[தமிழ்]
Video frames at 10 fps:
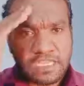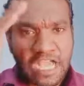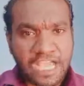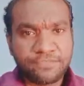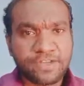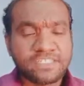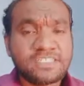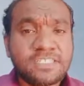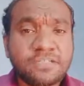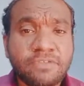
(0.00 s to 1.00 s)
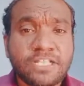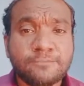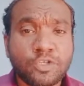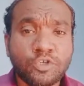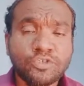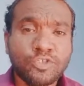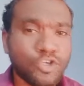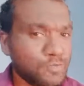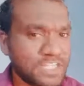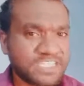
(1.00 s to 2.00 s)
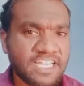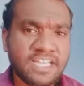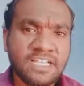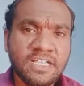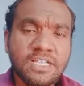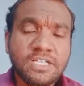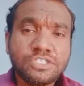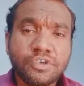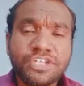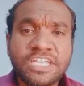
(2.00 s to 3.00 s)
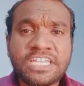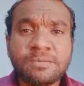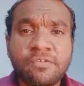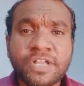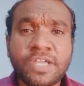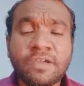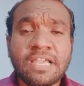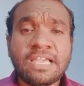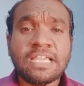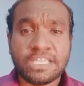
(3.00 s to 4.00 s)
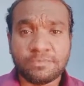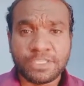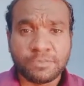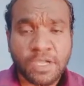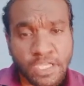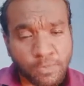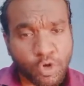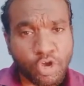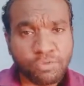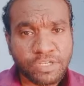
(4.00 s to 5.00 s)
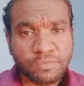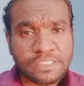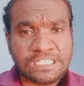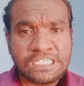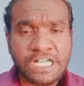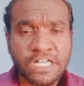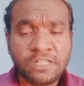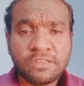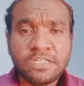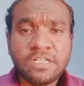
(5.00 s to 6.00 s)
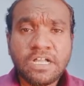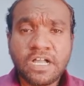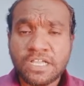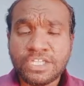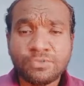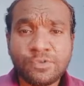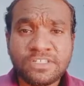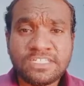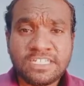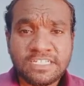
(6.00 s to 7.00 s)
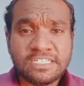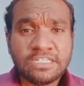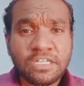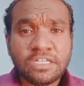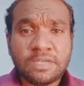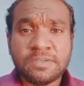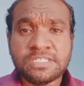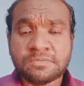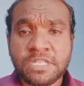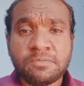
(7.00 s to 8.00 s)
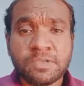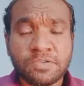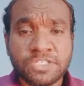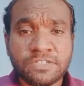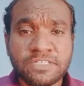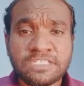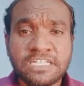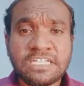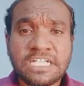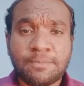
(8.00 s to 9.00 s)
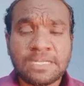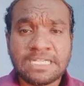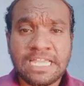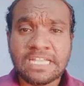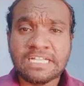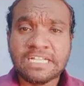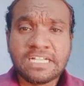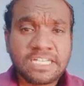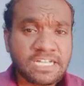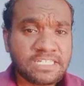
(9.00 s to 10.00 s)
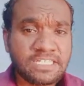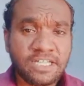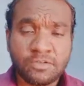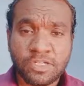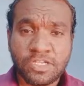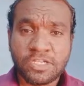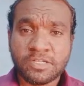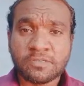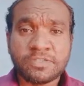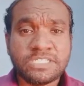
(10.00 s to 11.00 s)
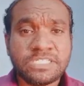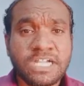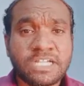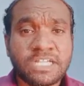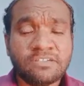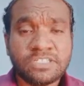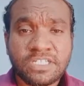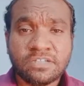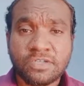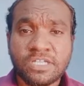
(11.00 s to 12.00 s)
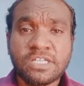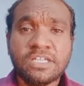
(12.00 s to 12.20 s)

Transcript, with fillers: ஹாய் ஃப்ரெண்ட்ஸ் வெல்கம் டு துணுக்குமடா சேனல் ஸோ இன்றைக்கி நம்ம வீடியோவில் எதை பற்றி பார்க்க போகிறோம் அப்படின்னு பார்த்தீங்கன்னா இதுவும் வந்துட்டு நம்ம சப்ஸ்கிரைபர் ஒருத்தர் வந்துட்டு கமெண்ட்டில் கேட்டிருந்த ஒரு கொஸ்டினுக்கான வந்துட்டு ஒரு